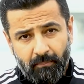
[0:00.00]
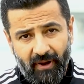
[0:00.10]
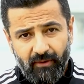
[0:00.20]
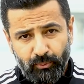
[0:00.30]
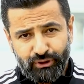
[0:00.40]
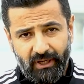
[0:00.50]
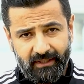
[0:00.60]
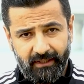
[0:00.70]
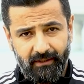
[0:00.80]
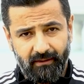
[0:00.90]
بعض
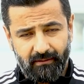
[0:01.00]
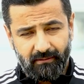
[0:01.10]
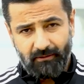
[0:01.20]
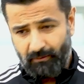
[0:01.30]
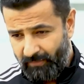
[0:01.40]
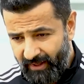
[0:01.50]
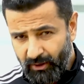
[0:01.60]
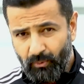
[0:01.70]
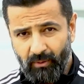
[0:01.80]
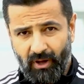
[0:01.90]
المشتركين بعض
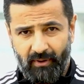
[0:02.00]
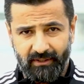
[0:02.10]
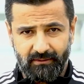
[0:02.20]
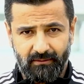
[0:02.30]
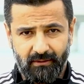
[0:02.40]
الاخوان والاخوات